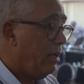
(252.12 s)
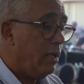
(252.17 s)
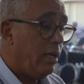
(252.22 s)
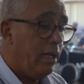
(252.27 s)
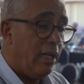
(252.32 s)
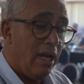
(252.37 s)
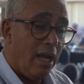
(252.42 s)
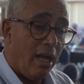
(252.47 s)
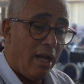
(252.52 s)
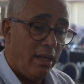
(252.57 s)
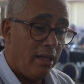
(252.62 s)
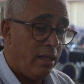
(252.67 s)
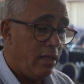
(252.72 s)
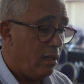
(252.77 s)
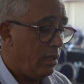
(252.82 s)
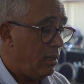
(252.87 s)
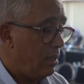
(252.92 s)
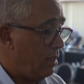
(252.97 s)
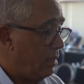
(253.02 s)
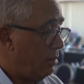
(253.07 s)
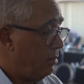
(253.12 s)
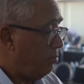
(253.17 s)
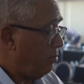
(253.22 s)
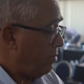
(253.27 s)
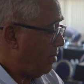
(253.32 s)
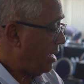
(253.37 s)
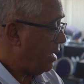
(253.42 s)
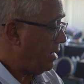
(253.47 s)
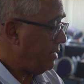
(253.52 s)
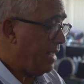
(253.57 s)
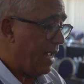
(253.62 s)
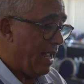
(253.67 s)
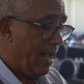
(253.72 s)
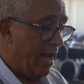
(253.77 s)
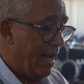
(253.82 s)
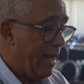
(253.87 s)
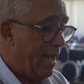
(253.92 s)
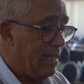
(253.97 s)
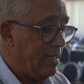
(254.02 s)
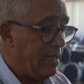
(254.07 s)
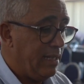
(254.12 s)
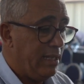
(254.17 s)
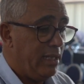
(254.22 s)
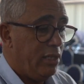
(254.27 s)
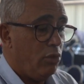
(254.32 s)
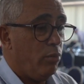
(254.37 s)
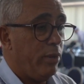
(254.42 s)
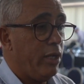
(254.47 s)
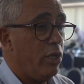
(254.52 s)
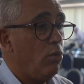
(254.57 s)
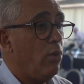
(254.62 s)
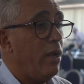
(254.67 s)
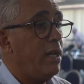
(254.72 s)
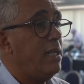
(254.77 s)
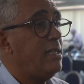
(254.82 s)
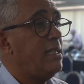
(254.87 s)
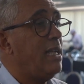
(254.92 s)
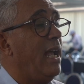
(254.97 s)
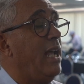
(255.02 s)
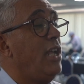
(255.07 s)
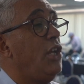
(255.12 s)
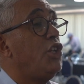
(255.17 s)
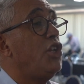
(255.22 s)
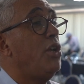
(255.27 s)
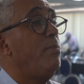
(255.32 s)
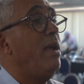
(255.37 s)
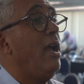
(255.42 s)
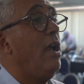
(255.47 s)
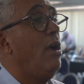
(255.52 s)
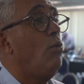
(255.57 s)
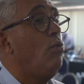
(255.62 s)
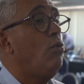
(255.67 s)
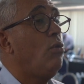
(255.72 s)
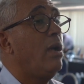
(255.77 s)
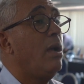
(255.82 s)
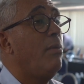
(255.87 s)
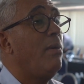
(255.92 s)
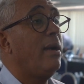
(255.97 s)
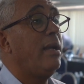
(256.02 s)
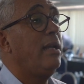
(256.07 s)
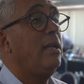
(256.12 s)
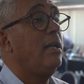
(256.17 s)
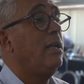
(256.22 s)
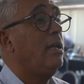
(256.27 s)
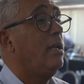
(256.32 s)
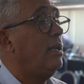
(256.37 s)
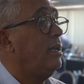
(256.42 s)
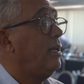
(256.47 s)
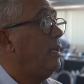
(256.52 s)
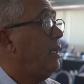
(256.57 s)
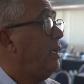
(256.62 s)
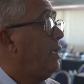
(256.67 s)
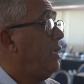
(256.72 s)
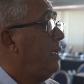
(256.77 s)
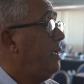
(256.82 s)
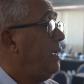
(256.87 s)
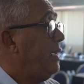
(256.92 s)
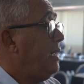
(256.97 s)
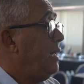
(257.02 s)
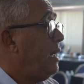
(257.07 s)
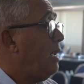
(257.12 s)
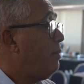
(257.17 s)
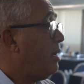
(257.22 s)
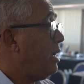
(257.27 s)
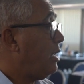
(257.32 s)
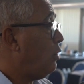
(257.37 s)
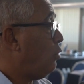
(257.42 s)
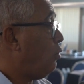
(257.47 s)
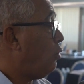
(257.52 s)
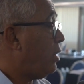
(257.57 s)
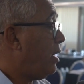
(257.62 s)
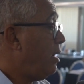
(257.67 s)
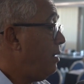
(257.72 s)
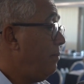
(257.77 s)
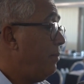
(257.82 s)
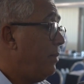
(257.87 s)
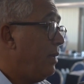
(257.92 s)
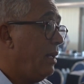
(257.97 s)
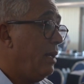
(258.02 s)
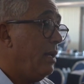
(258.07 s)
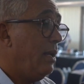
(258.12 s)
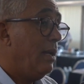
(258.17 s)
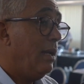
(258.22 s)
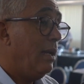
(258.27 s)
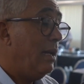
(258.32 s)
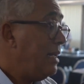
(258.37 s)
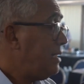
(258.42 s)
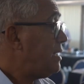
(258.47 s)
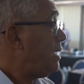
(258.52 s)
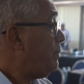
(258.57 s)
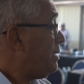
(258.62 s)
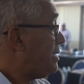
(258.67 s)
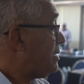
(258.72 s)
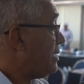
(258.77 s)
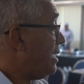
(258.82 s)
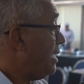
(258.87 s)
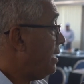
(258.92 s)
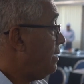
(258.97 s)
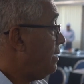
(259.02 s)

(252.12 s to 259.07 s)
الى آه، داء عادي يمكن ان نتعايش معه كباقي يعني الامراض الاخرى ليس بالسهل